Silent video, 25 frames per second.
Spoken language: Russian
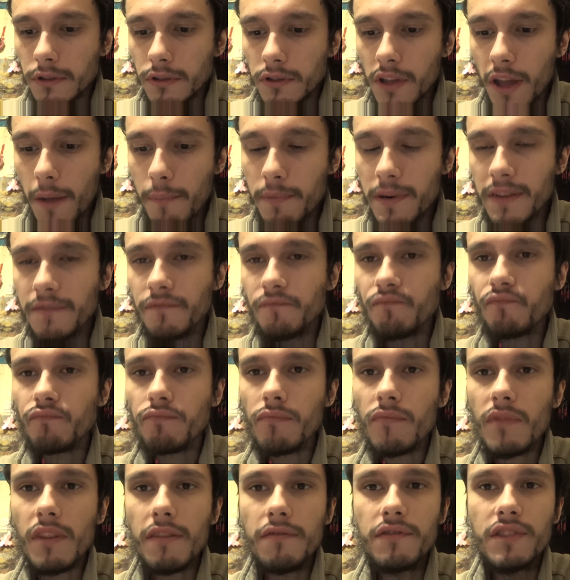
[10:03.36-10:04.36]
Я так прям
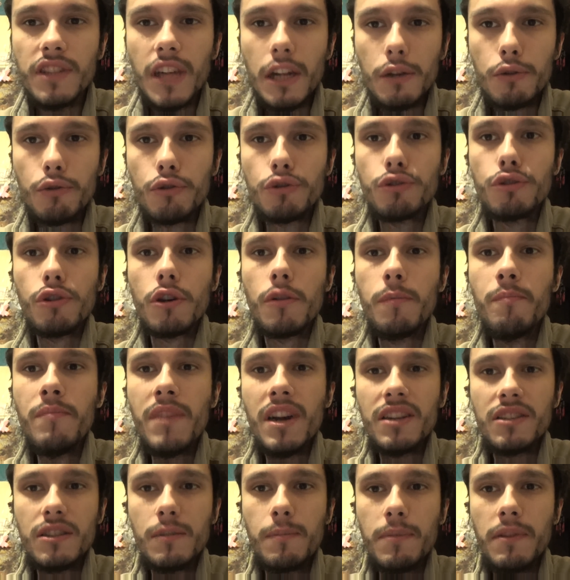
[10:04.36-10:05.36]
взял кусок
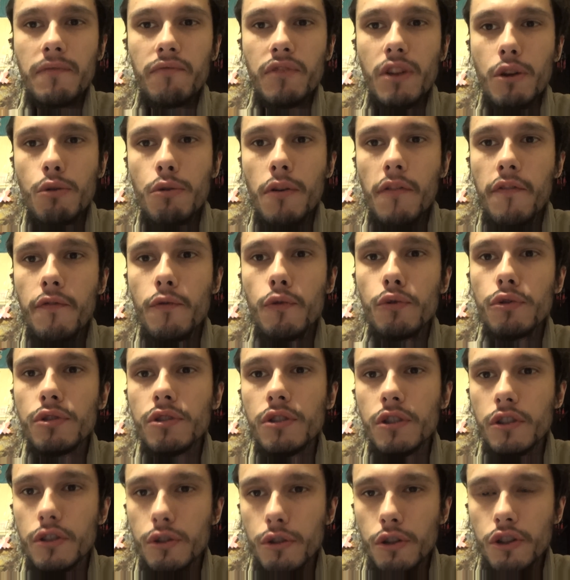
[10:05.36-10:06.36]
мяса, прям такой
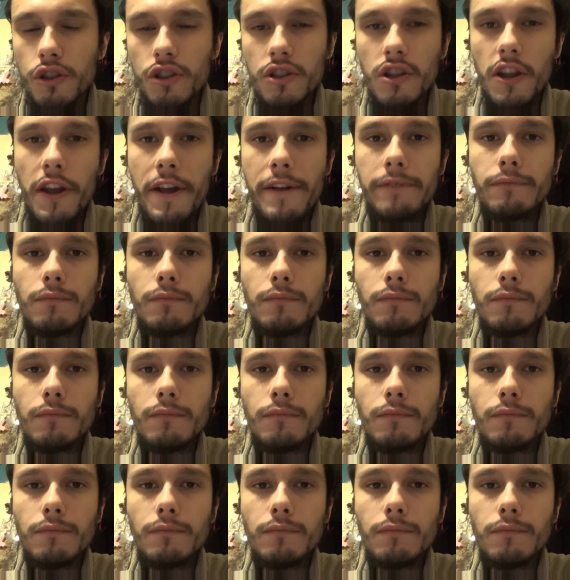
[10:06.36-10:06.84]
вкусный, сочный. Да.